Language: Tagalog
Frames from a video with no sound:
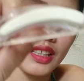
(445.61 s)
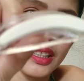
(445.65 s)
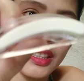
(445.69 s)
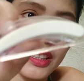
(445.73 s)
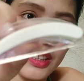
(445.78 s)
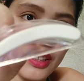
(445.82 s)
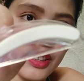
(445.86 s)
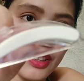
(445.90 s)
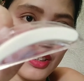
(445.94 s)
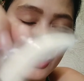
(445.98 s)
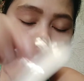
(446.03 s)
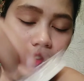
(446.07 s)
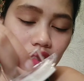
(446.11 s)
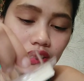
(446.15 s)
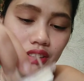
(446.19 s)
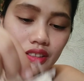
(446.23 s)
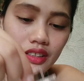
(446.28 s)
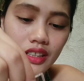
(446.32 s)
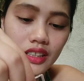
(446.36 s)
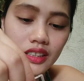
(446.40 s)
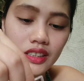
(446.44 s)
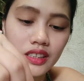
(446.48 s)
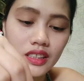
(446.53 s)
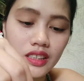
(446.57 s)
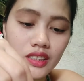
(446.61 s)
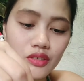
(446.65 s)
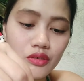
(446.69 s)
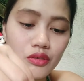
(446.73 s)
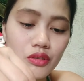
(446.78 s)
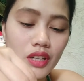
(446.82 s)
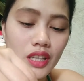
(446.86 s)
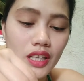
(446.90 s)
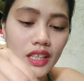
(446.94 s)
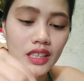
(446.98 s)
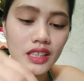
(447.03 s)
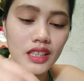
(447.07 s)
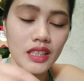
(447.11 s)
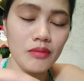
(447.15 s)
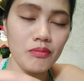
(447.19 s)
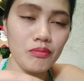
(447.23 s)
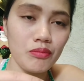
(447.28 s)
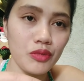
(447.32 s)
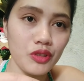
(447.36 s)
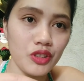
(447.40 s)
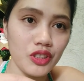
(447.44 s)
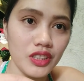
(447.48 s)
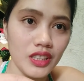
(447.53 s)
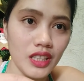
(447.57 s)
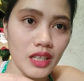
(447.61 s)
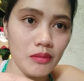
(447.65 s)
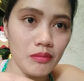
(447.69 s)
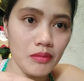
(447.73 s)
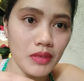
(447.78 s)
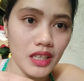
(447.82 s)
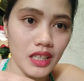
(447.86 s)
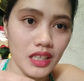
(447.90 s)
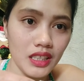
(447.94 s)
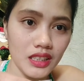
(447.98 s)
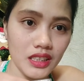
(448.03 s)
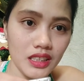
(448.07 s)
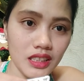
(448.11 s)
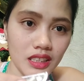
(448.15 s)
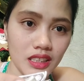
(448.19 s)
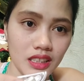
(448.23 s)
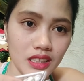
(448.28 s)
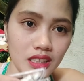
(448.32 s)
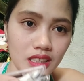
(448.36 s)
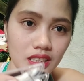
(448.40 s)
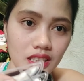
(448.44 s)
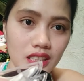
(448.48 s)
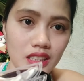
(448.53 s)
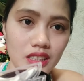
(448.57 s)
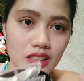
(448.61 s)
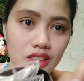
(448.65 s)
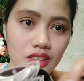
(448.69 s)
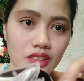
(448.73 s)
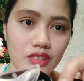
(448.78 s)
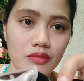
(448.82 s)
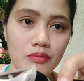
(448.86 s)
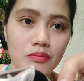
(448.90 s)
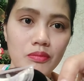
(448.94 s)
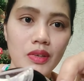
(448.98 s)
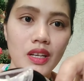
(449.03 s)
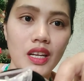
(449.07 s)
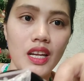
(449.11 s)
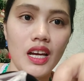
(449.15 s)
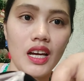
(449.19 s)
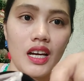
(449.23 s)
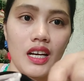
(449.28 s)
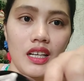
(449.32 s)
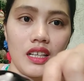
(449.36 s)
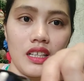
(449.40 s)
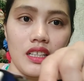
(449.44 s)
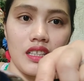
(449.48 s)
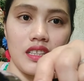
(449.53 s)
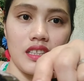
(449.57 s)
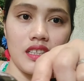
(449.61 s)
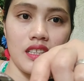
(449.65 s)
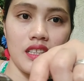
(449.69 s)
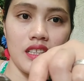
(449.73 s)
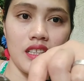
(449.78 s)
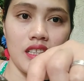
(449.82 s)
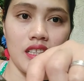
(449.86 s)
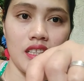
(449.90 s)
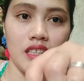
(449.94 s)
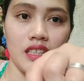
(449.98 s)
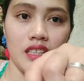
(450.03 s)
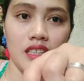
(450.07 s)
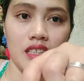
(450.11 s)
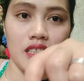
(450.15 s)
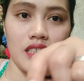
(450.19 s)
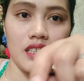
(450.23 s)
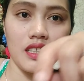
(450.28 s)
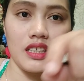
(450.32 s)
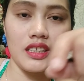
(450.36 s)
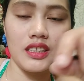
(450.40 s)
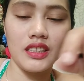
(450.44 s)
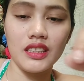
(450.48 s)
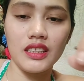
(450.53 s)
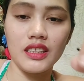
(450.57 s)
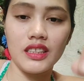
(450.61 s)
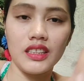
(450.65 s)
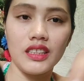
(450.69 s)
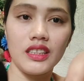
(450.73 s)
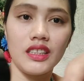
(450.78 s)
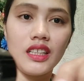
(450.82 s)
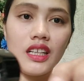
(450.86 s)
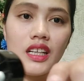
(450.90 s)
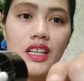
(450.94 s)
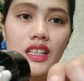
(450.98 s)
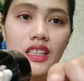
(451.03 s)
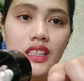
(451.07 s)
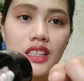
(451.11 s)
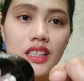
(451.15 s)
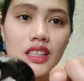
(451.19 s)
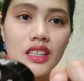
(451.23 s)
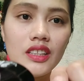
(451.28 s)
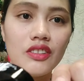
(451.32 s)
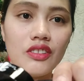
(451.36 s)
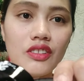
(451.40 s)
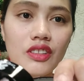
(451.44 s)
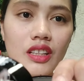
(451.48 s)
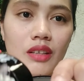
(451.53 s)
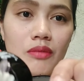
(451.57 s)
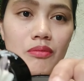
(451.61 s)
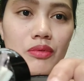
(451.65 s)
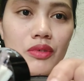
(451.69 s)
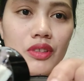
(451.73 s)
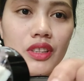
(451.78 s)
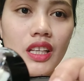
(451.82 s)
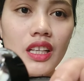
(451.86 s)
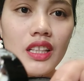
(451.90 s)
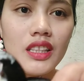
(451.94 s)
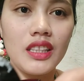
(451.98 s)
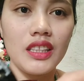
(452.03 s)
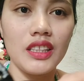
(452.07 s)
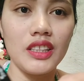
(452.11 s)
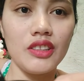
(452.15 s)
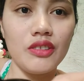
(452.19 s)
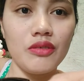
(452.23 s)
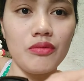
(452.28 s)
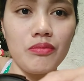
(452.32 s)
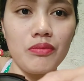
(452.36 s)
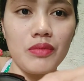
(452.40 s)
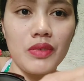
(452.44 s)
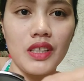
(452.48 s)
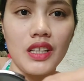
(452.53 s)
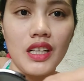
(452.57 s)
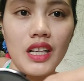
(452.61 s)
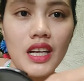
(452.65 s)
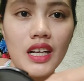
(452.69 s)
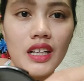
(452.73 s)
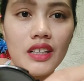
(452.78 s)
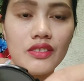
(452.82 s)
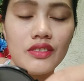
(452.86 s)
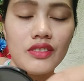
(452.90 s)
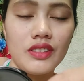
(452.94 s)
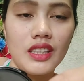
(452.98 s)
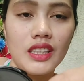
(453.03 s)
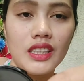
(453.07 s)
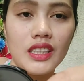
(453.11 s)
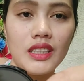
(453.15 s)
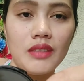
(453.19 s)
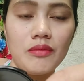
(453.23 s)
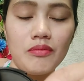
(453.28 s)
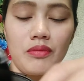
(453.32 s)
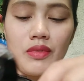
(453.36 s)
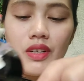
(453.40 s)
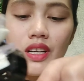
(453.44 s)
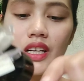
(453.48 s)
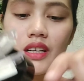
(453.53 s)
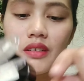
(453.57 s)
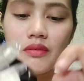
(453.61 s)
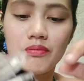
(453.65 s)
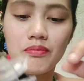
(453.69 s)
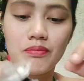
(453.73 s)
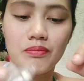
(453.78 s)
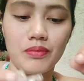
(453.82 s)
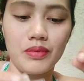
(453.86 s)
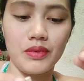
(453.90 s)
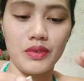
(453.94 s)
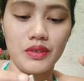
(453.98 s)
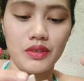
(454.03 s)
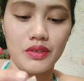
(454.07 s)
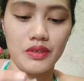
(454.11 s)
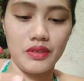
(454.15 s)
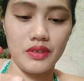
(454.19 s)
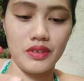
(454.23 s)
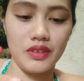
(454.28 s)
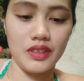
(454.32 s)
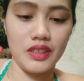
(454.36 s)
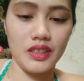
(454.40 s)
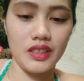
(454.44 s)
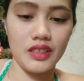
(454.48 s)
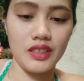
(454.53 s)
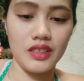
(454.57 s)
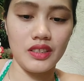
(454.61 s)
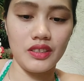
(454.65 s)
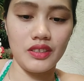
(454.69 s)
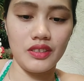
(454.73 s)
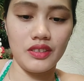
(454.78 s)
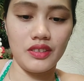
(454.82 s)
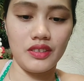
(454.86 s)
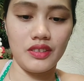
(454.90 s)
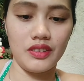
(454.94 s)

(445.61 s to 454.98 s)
Ito. Kasi kulay itim po siya mga sis. Ito, black. Kasi, ah, ina na po natin yung brown. Ayan, black po ito.